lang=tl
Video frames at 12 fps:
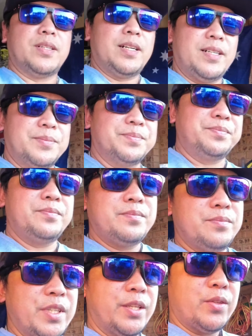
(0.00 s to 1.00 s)
ano, um,
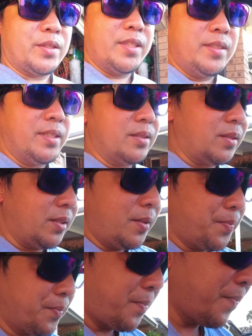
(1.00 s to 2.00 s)
may in-order din ako